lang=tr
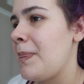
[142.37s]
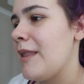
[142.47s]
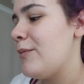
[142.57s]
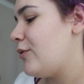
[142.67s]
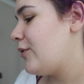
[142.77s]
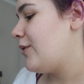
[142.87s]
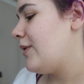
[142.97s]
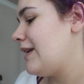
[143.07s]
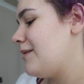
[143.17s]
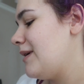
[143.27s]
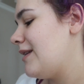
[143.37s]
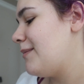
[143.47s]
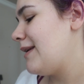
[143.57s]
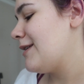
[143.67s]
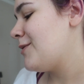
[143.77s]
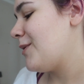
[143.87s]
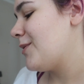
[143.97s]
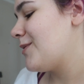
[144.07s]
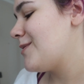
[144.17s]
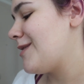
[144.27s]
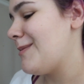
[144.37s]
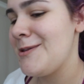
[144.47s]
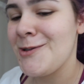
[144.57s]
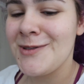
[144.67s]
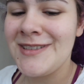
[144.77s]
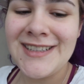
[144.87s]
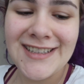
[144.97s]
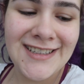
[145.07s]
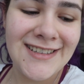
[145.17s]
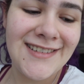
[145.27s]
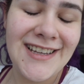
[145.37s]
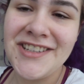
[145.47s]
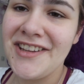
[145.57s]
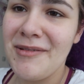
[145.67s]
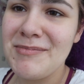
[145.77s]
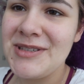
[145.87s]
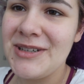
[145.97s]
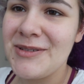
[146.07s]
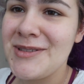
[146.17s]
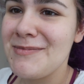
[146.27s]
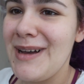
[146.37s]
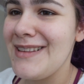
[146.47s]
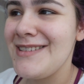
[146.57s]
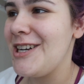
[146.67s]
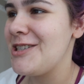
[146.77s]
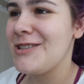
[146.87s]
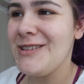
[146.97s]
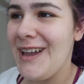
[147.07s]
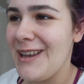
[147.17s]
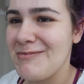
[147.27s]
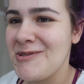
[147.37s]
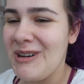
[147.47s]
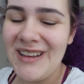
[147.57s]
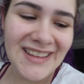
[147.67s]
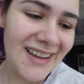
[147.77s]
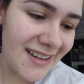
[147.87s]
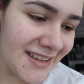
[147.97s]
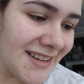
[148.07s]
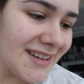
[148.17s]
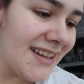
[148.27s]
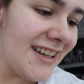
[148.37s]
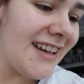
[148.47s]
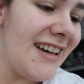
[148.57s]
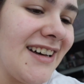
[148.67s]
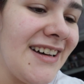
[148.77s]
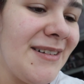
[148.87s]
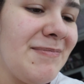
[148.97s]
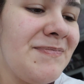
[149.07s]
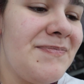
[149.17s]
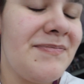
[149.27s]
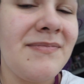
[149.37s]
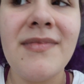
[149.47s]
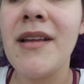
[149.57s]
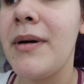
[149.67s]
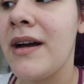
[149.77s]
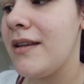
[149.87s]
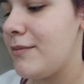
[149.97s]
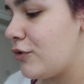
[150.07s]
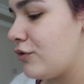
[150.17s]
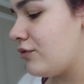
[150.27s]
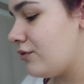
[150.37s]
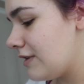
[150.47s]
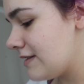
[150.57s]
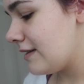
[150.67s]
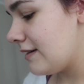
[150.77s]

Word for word: Bu hani mide ameliyatı olduğunuz zaman çok sık yaşanan bir şey. Onun için ben şaşkın değilim şu anda. Ee, bakalım gün nasıl